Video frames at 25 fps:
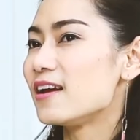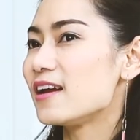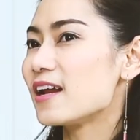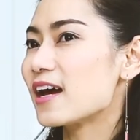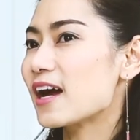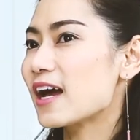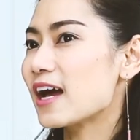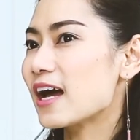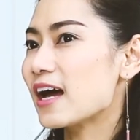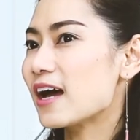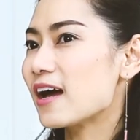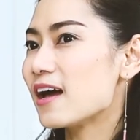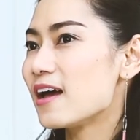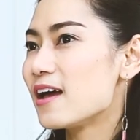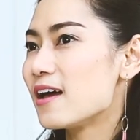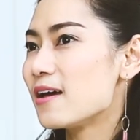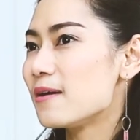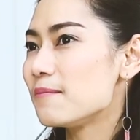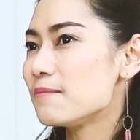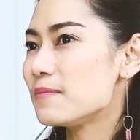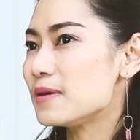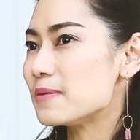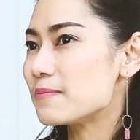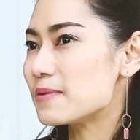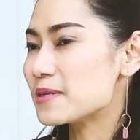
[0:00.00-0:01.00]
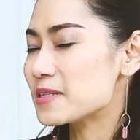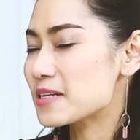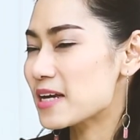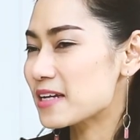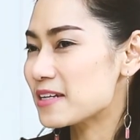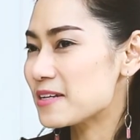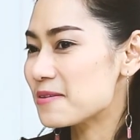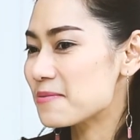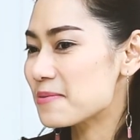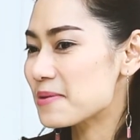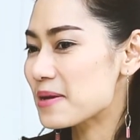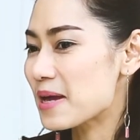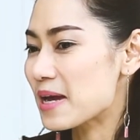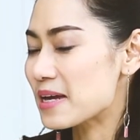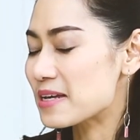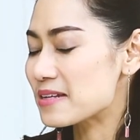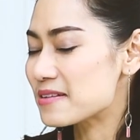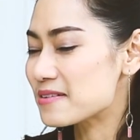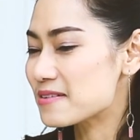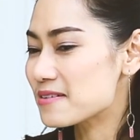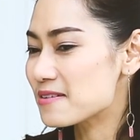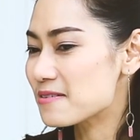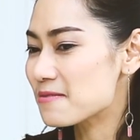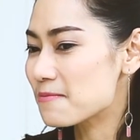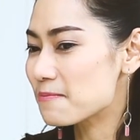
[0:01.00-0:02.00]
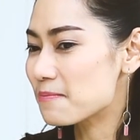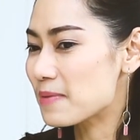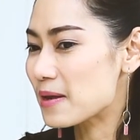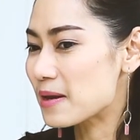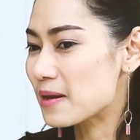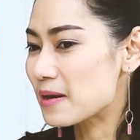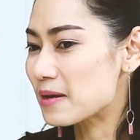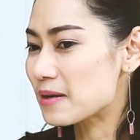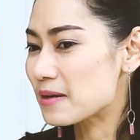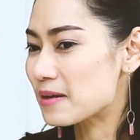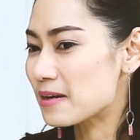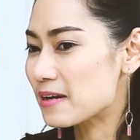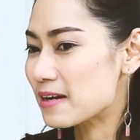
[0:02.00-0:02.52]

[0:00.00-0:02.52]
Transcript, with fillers: นะคะมีประชาธิปไตยซึ่งเป็น